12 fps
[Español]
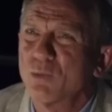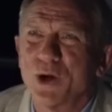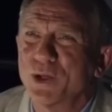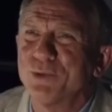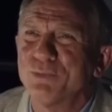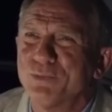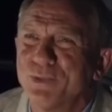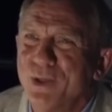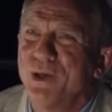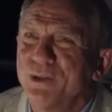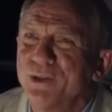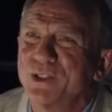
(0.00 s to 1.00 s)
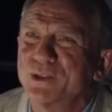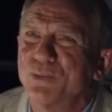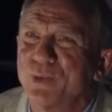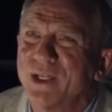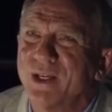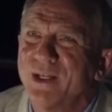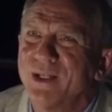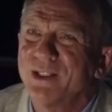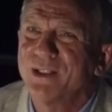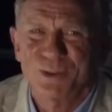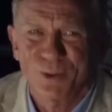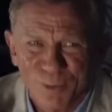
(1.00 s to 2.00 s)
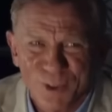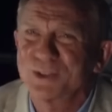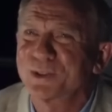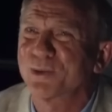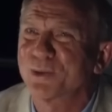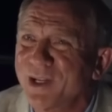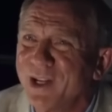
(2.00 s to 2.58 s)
que hizo este fin de semana está claro como el